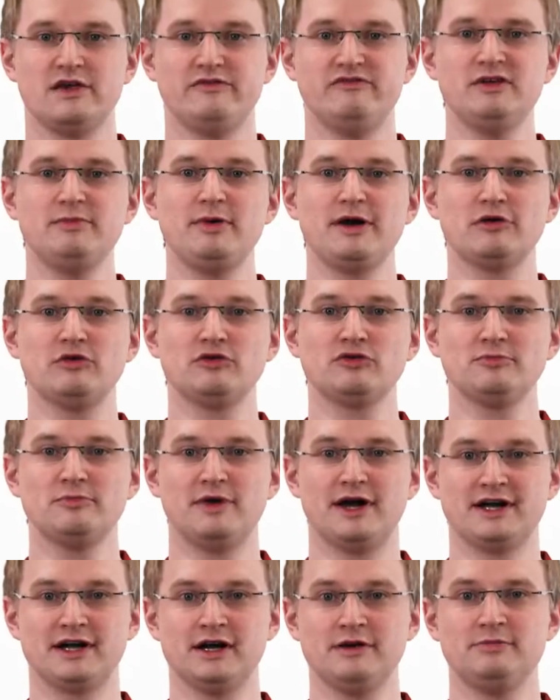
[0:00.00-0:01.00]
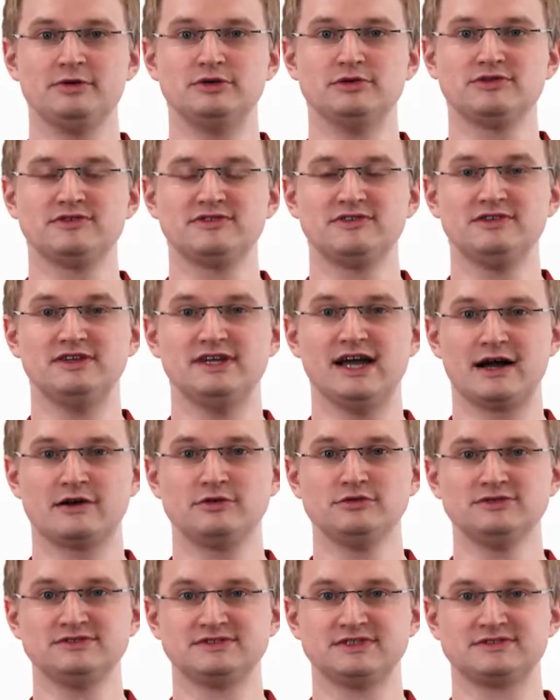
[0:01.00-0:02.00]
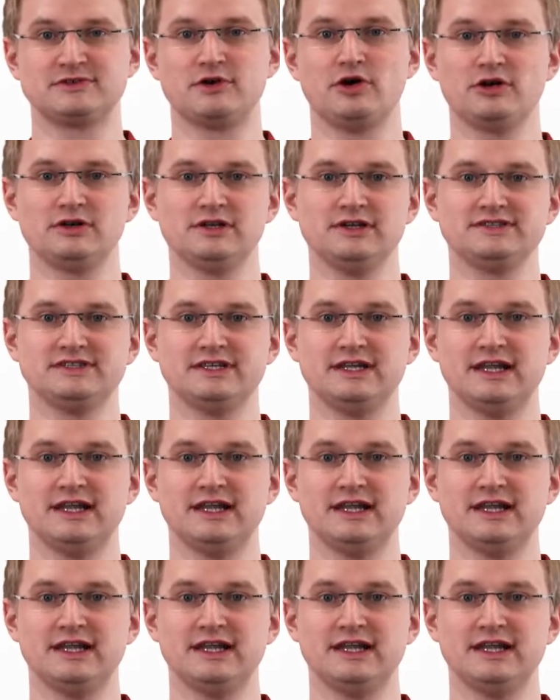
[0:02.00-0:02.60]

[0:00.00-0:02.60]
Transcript: Wir bei Rotenberger benutzen die Akkus des Cordless